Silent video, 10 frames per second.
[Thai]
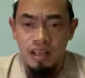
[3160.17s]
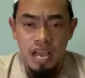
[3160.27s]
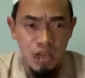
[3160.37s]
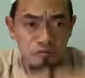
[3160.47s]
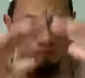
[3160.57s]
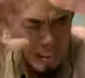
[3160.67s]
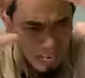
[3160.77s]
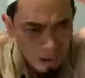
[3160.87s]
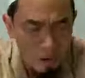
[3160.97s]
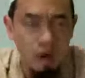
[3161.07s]
เห็นไฟ
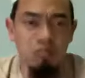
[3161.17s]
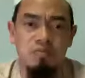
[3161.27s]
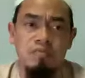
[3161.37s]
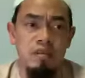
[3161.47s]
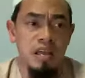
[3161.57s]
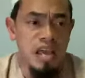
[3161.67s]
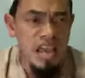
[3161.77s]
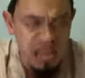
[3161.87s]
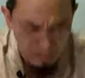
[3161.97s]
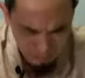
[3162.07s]
นรก
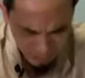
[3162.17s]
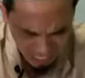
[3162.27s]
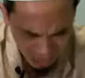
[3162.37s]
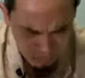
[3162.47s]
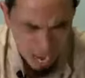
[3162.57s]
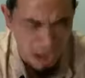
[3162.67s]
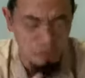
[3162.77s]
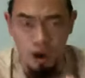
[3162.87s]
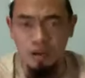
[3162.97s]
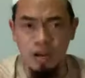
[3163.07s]
เห็นสภาพ
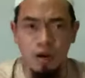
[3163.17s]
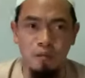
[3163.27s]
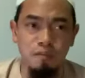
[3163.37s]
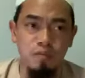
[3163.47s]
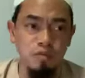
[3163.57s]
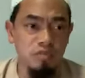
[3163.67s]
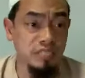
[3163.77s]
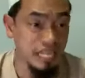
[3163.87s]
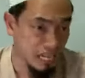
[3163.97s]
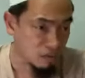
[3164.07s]
ของนรก
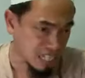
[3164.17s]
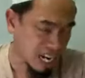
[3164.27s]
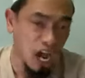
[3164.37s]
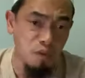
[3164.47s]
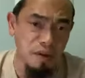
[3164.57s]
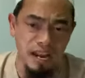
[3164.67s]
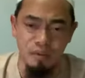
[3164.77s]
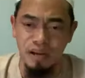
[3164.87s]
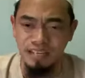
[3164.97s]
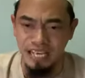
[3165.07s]
ที่เขาจะเข้าไปใน
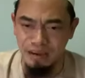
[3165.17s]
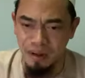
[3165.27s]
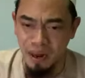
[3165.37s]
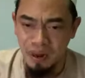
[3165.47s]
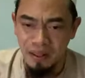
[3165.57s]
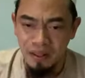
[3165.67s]
วันกิยามะห์